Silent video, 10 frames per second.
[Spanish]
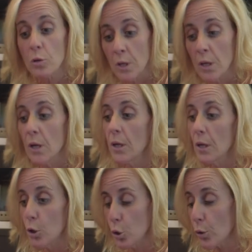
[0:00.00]
¿También lo has
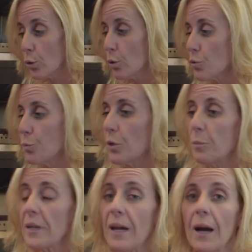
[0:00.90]
hecho? Los dos, ah, no pues
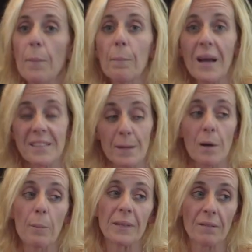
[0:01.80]
sabía que habías hecho me
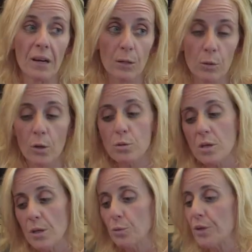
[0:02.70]
para trabajar de una
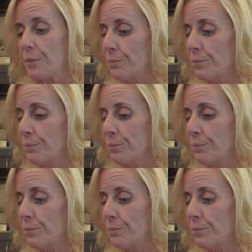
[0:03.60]
cosa y de otra.